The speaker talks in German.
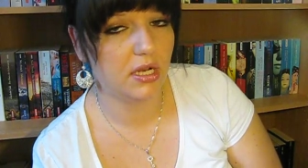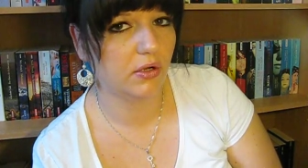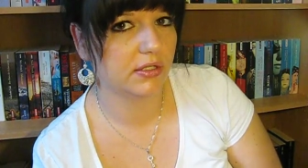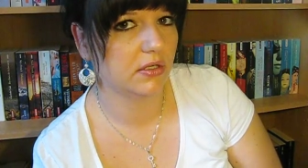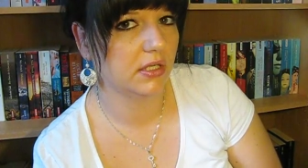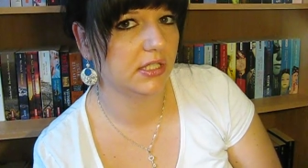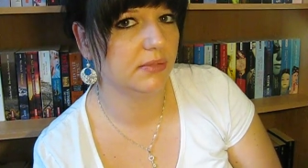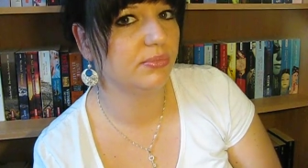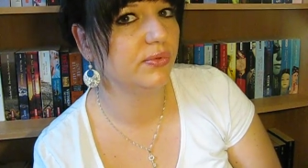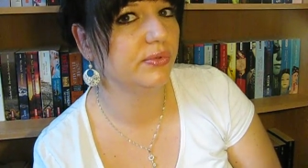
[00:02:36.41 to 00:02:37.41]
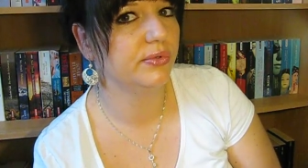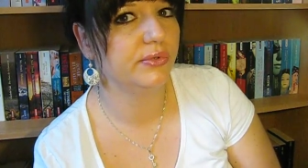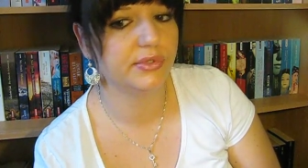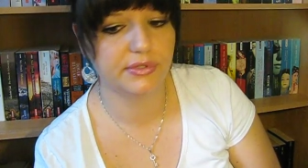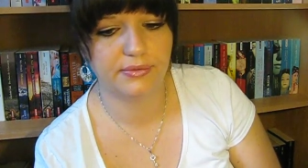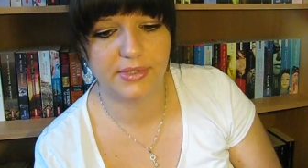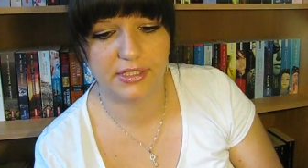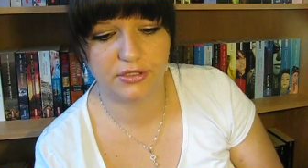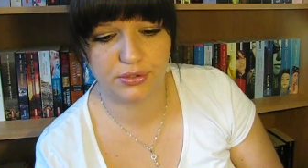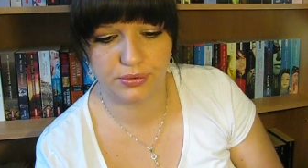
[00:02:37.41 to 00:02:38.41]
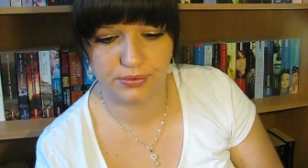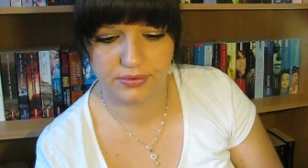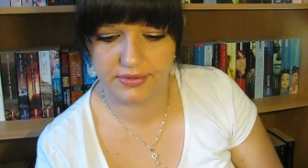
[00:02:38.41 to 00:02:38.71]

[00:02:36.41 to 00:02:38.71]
lauert noch eine böse Überraschung.